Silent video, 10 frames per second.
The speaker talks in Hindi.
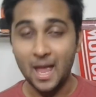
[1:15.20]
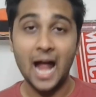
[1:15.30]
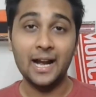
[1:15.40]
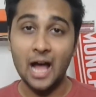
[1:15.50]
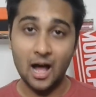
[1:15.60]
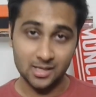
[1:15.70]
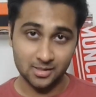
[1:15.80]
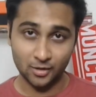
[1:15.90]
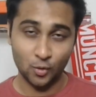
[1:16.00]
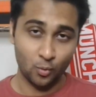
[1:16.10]
एंड
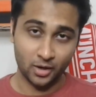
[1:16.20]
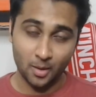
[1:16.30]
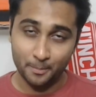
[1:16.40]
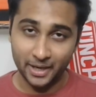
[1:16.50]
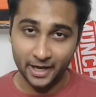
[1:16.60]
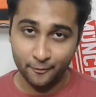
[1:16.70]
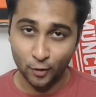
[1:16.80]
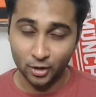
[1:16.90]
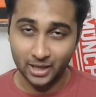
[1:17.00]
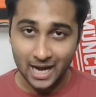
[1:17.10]
आर्सनल हु आर कंपीटिंग
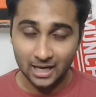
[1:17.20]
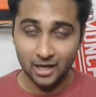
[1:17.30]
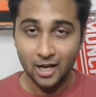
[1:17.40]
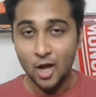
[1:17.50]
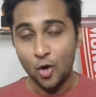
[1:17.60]
फॉर द टाइटल